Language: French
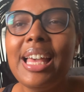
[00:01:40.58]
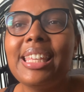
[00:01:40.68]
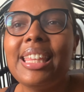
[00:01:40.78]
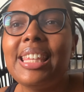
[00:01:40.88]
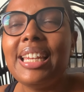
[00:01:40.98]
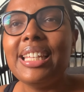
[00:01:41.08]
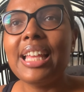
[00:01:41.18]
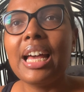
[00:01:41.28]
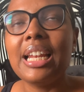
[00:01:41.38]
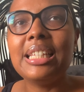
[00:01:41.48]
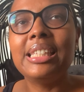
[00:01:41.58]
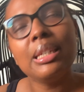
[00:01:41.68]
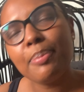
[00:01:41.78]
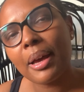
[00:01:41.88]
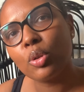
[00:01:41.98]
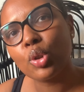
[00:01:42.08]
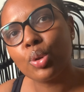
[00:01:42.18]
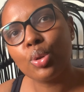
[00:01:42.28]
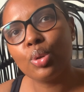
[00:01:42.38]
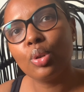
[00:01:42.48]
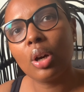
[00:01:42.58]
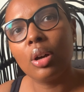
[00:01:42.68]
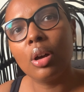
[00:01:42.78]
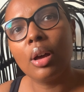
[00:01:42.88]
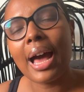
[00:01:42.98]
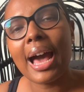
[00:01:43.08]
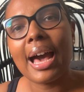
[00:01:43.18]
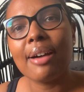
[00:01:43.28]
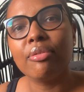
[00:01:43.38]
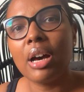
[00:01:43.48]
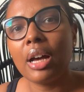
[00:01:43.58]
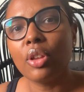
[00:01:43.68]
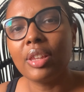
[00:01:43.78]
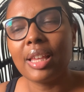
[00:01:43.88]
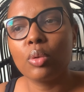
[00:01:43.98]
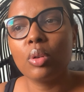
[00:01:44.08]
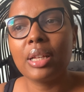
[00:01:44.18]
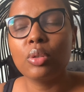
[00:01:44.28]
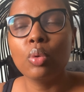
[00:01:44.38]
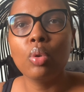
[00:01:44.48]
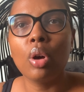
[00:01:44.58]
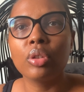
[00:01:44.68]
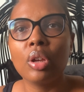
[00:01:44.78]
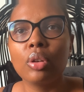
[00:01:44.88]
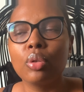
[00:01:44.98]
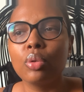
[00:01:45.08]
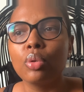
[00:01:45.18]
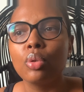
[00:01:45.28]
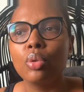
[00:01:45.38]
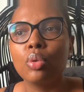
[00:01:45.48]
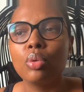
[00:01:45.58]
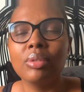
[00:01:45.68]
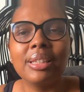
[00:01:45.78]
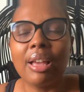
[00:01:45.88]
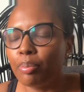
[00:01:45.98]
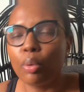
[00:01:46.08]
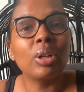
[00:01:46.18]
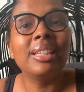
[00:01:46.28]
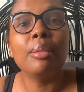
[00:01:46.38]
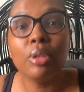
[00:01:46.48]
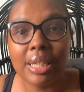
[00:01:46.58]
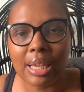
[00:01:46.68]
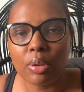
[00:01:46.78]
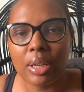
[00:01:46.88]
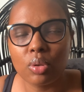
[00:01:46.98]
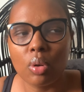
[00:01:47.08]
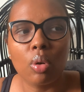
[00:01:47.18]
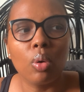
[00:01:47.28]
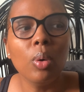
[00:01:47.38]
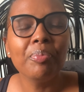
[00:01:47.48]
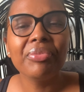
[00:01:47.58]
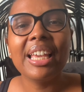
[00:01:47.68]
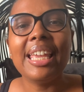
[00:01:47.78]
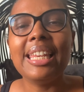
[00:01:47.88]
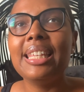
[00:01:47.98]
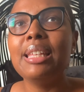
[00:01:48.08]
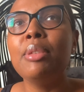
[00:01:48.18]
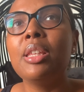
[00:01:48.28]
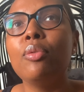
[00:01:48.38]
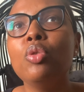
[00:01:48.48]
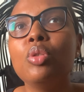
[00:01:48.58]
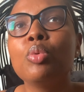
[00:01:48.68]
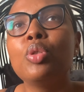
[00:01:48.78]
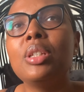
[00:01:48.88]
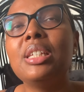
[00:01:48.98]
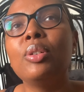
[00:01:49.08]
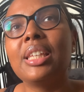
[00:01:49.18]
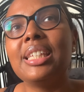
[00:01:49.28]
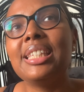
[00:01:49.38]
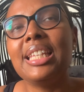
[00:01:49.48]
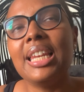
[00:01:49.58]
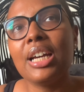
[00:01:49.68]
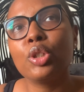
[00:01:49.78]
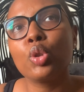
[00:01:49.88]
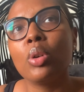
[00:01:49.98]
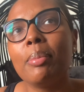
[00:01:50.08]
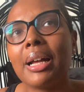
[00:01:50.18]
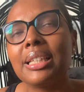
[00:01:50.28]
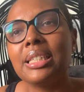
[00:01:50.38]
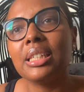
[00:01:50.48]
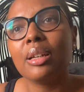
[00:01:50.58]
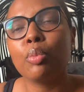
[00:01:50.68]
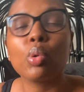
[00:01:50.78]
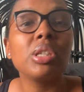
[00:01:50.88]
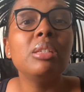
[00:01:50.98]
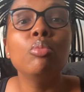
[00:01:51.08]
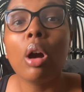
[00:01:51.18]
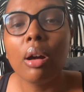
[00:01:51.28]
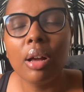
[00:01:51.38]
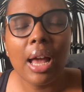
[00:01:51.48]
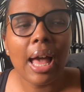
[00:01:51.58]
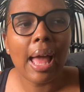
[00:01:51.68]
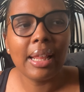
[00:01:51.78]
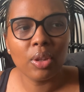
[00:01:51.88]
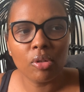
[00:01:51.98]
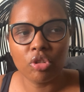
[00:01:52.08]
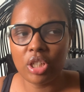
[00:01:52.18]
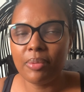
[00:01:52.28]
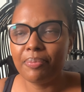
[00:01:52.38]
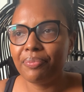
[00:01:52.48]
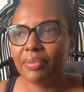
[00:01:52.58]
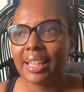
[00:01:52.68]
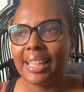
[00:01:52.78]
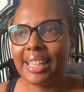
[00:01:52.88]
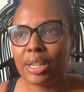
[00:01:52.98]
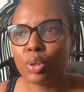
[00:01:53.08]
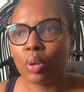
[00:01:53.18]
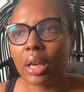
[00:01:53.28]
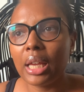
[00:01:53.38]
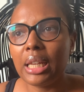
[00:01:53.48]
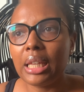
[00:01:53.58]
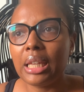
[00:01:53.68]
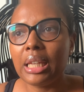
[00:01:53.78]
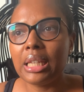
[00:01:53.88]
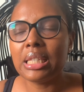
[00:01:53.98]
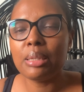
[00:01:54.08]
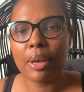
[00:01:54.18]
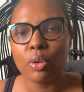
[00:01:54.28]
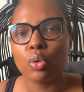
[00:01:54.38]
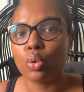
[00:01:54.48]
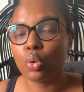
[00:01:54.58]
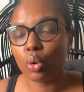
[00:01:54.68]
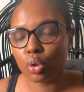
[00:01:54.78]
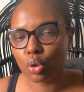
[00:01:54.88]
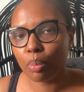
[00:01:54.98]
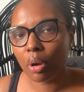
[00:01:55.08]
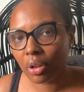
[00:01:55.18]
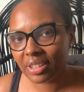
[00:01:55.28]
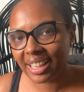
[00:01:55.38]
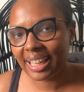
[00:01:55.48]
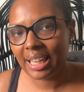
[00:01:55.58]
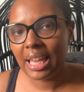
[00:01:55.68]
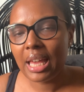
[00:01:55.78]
qui étaient les, les 10 paires de chaussures euh, à avoir dans cette collection en tant que pour débuter sa collection en gros et l'idée m'était venue je me suis dit ok si là je dois partir pour six mois à l'étranger quelles seraient les 10 paires de chaussures que je prendrais